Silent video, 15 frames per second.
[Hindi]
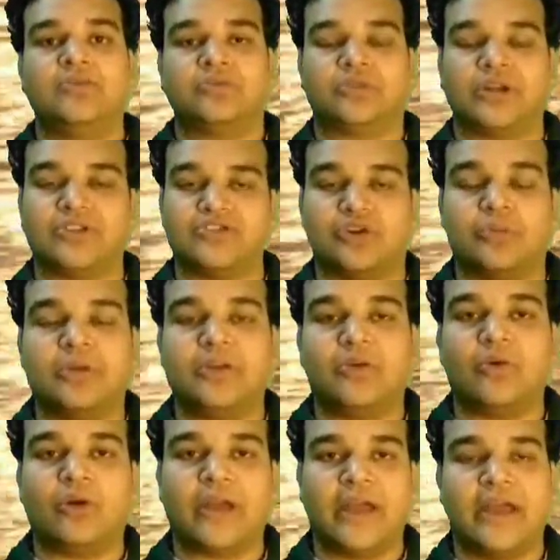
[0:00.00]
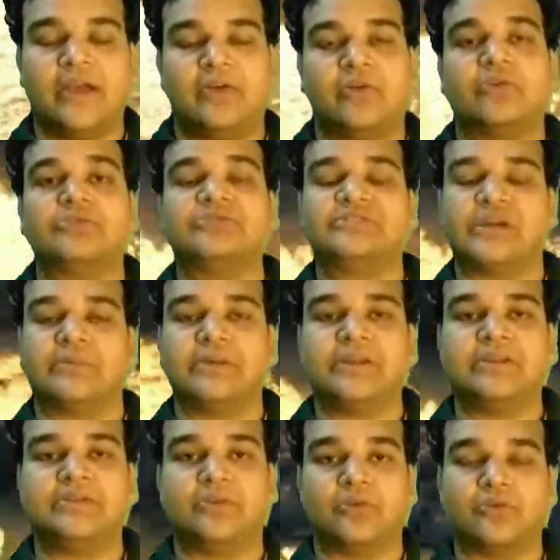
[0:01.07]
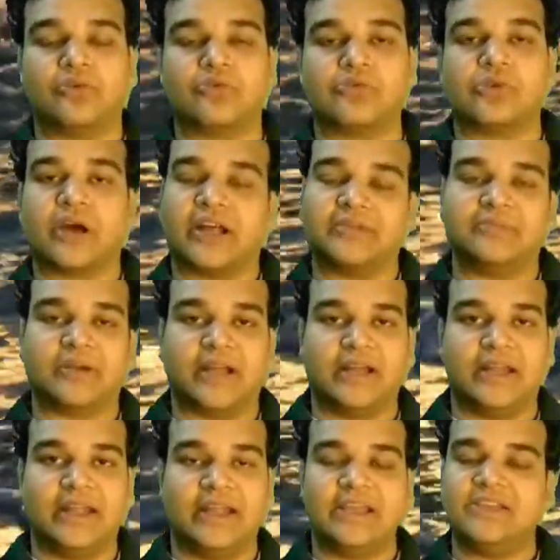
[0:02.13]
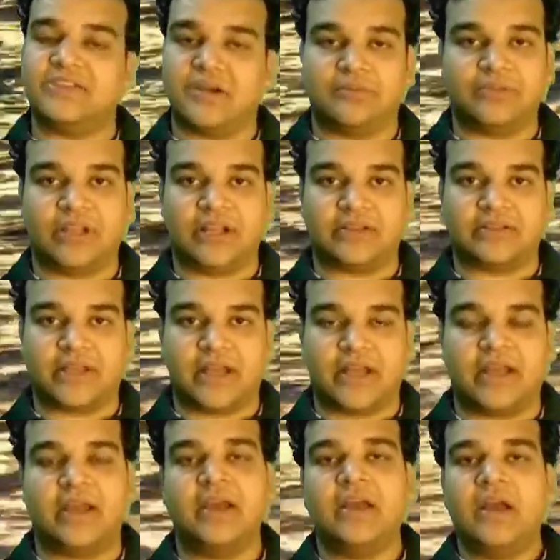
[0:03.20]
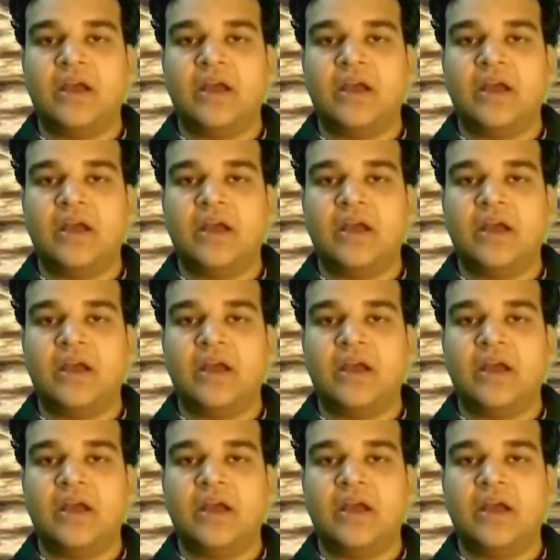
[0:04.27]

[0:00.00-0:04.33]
उनका जो भी रोग है वो सभी रोगों को ख़त्म करने की ये क्षमता रखता है